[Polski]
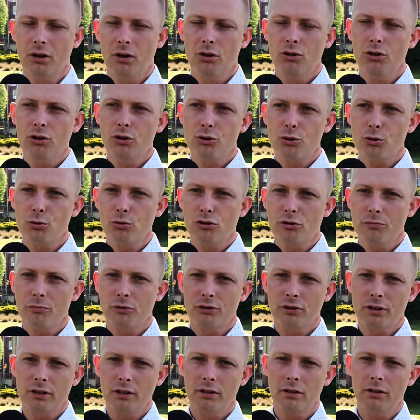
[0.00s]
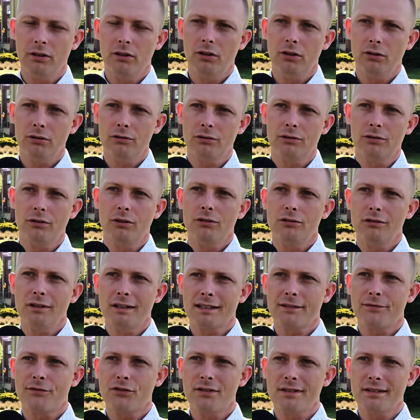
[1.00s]
Oni oczekują od, od, od
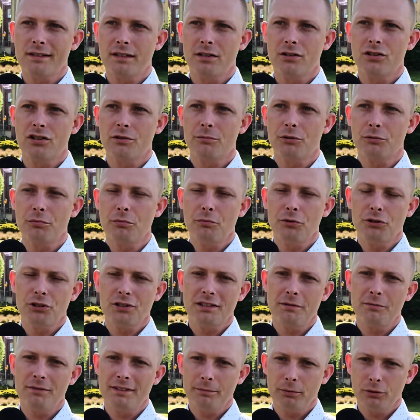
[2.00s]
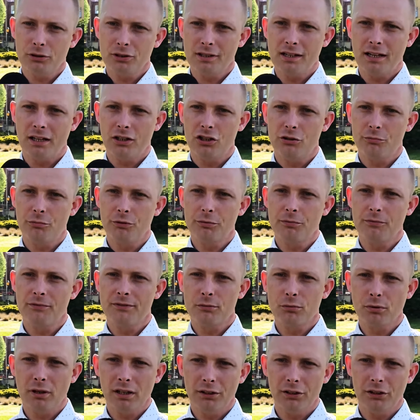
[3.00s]
nas wszystkich, żebyśmy się z nimi spotykali, żebyśmy
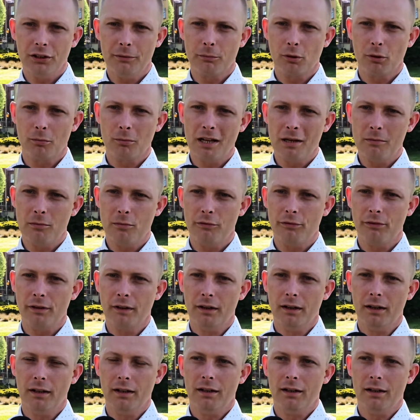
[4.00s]
wsłuchali ich problemów